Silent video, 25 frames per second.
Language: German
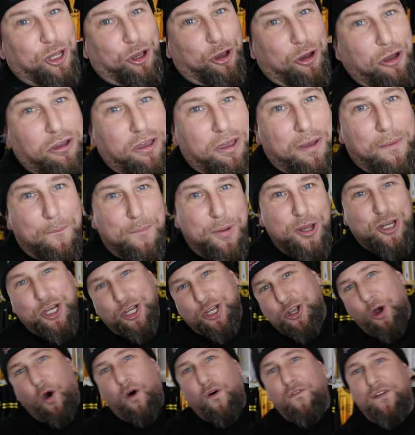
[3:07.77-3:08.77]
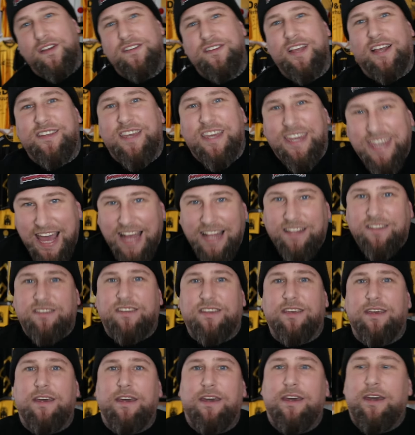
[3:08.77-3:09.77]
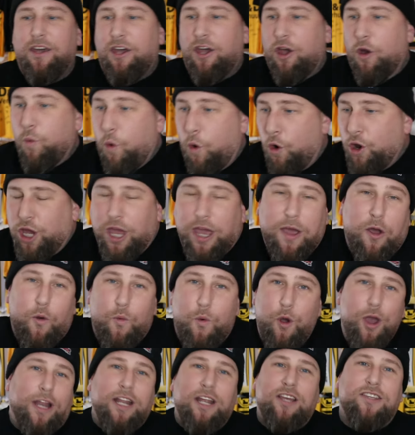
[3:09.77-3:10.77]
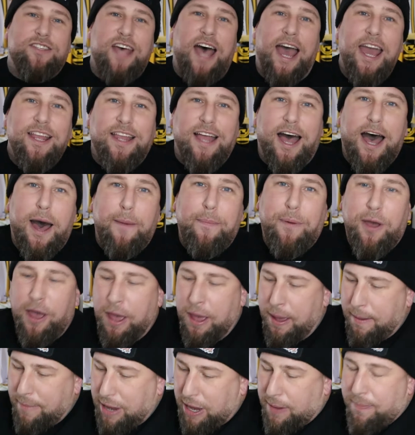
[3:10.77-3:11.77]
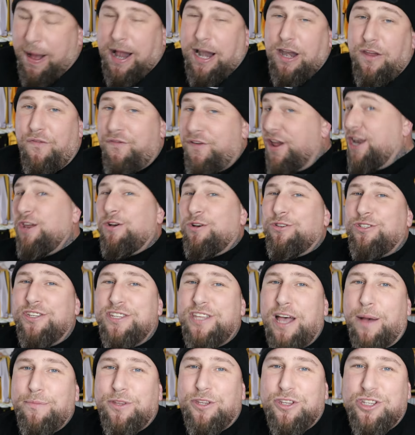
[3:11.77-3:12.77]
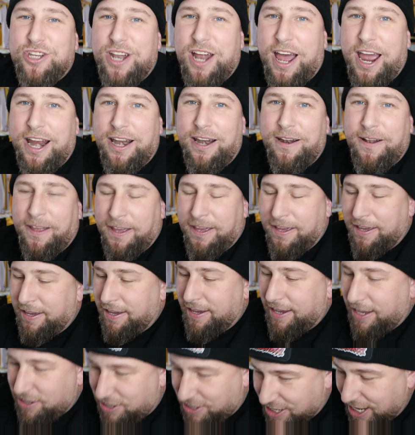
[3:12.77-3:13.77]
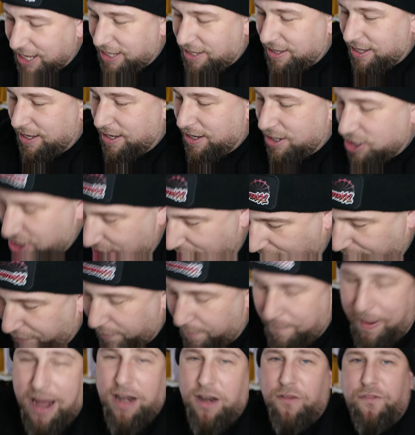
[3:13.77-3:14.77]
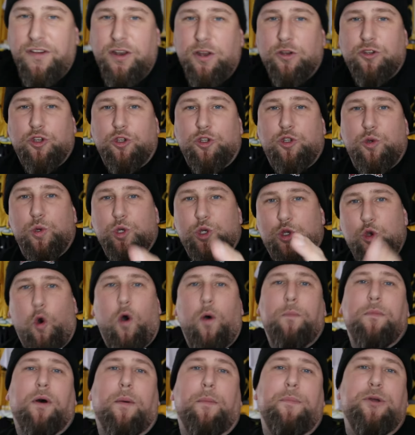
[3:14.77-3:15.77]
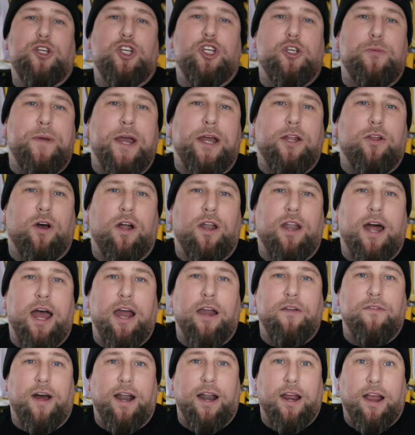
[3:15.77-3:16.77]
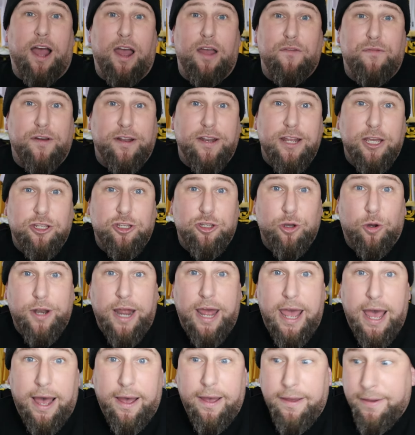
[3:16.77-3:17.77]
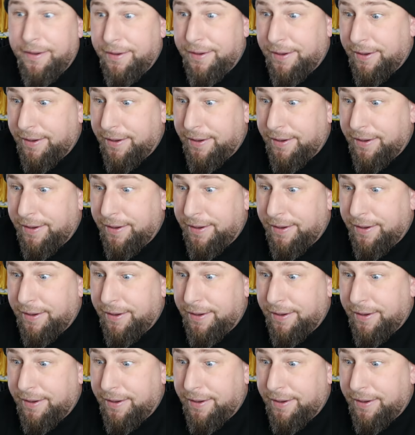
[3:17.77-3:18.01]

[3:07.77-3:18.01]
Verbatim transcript: zurück. Ein bisschen doof ist, dass ich jetzt, wo ich wirklich Zeit habe, mich mal die Videos zusammenzuschneiden, es nicht schaffe. Meine Videos sind sowieso immer ein bisschen später online, weil ich einfach nicht so der